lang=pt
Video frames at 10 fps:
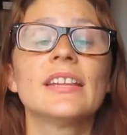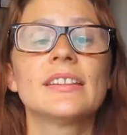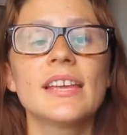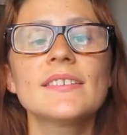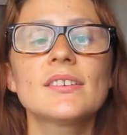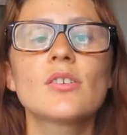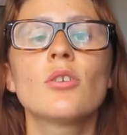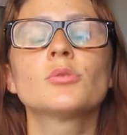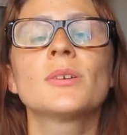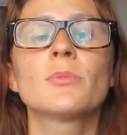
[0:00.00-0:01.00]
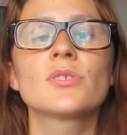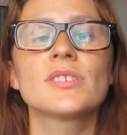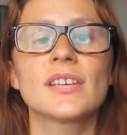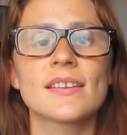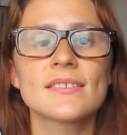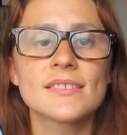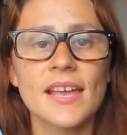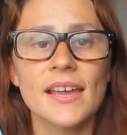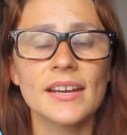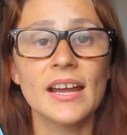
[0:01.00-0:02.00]
Nesse conto a mocinha é
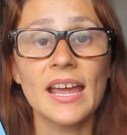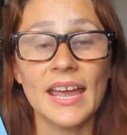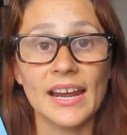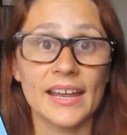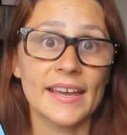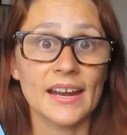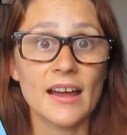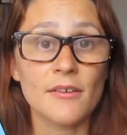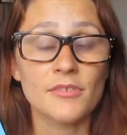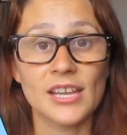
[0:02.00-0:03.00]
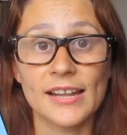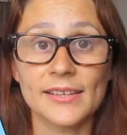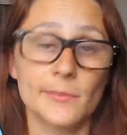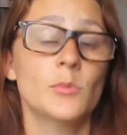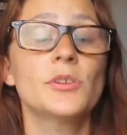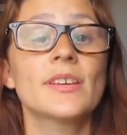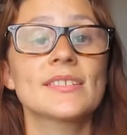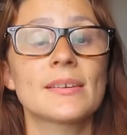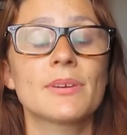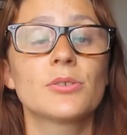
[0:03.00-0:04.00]
séria, ela é grave, ela tem muita
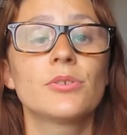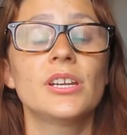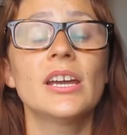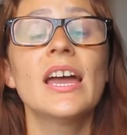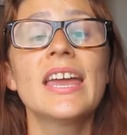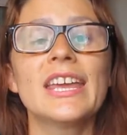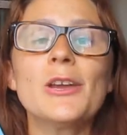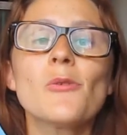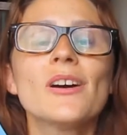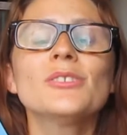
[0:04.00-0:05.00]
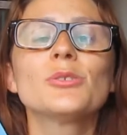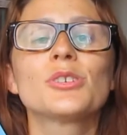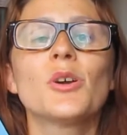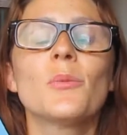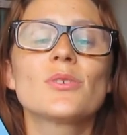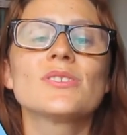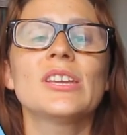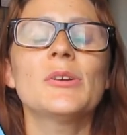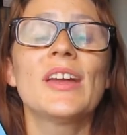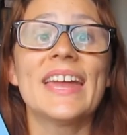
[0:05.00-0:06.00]
sabedoria, enquanto que o
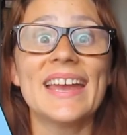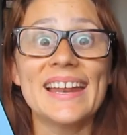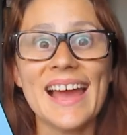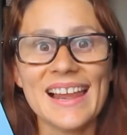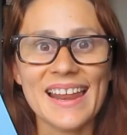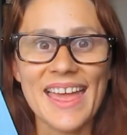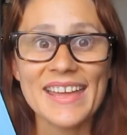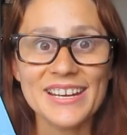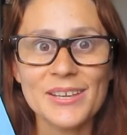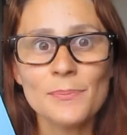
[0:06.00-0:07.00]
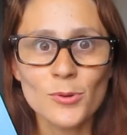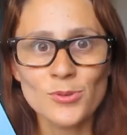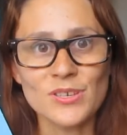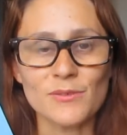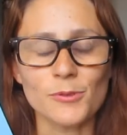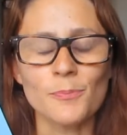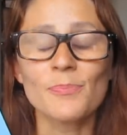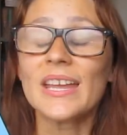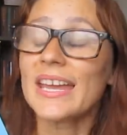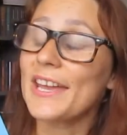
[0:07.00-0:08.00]
mocinho ele é alegre e impulsivo.
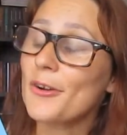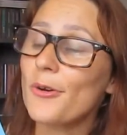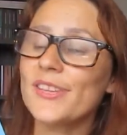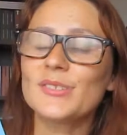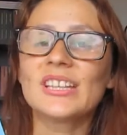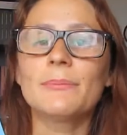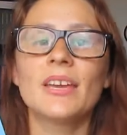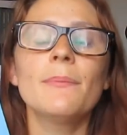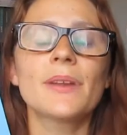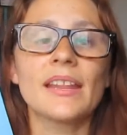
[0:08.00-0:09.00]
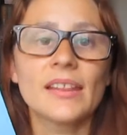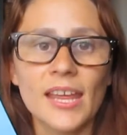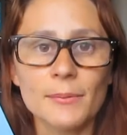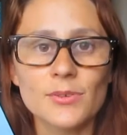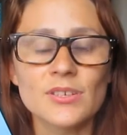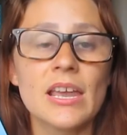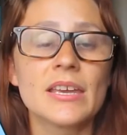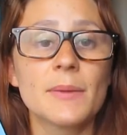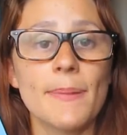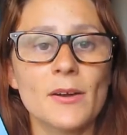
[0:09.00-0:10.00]
E com isso também aprendemos
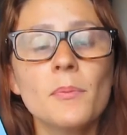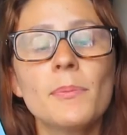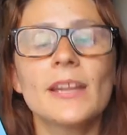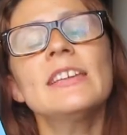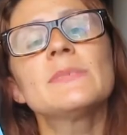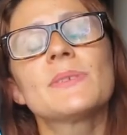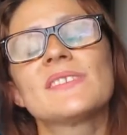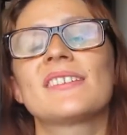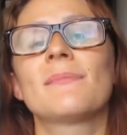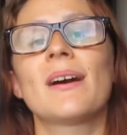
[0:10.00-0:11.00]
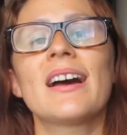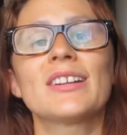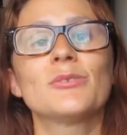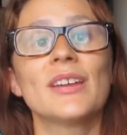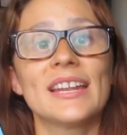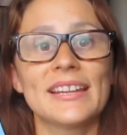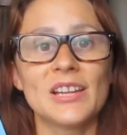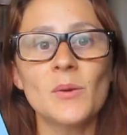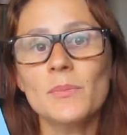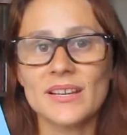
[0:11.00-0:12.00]
que para o príncipe ser amado, ele
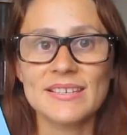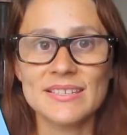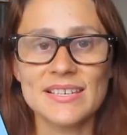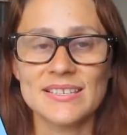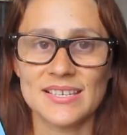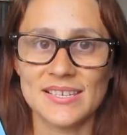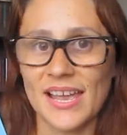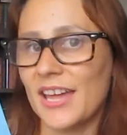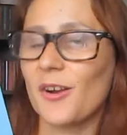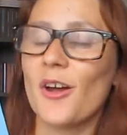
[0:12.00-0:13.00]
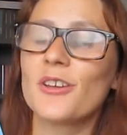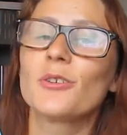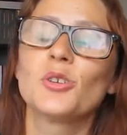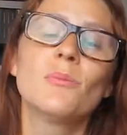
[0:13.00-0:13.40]
não precisa ser heróico do